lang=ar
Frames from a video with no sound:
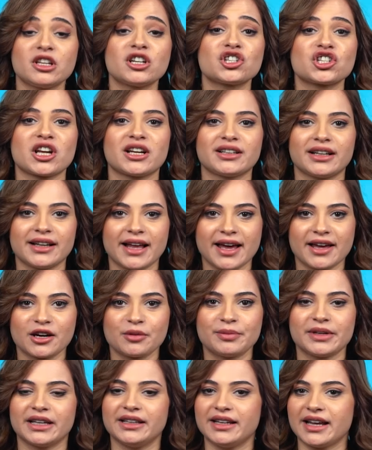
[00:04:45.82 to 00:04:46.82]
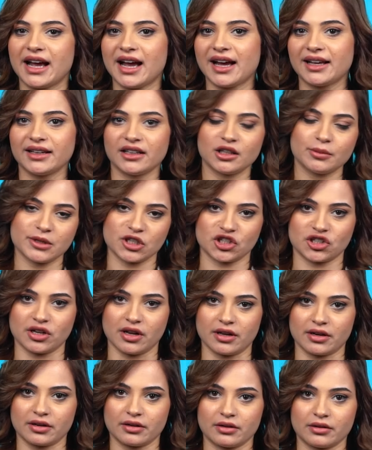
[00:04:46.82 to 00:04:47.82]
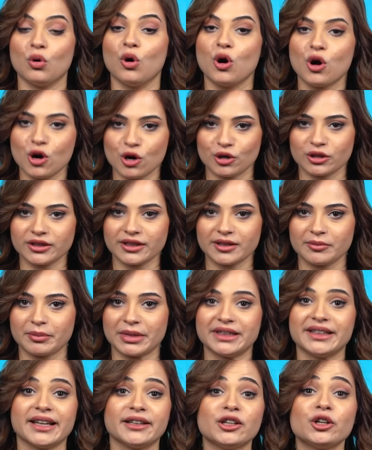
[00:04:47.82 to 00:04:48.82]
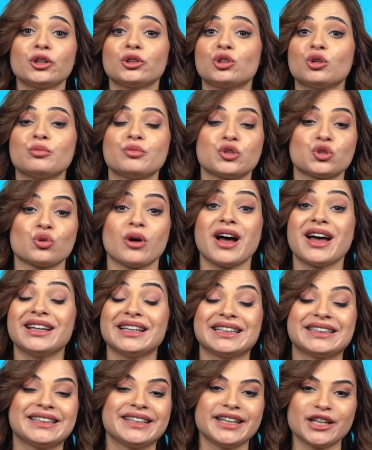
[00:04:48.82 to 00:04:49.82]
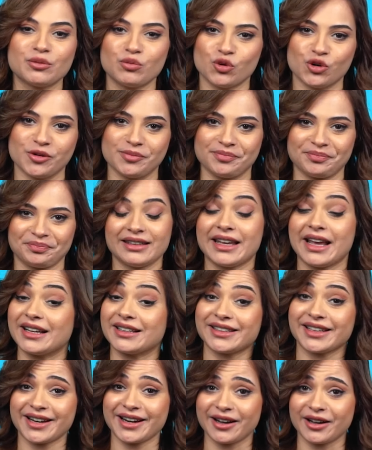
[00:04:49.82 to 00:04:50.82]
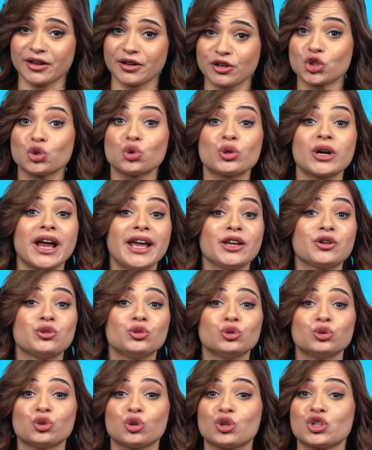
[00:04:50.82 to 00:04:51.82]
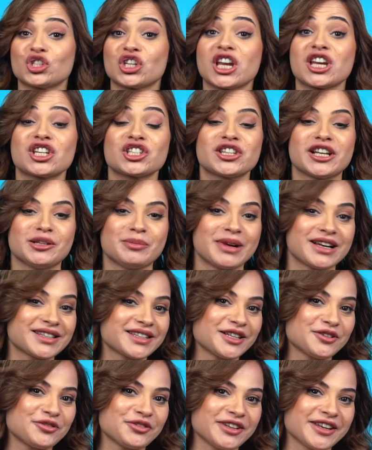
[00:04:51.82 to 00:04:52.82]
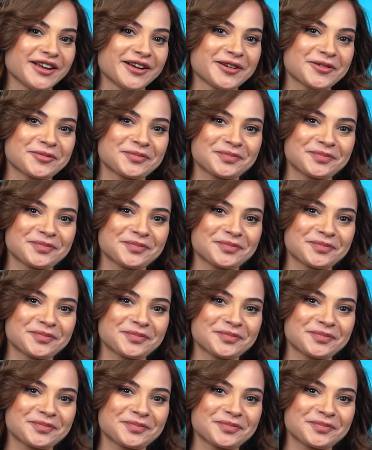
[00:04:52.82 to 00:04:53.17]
نرجع للحرب يلي اعلن بشار وهون بدنا نختم بسؤال كتير مهم يا ترى شو رح يكون دور جيشنا الباسل فيها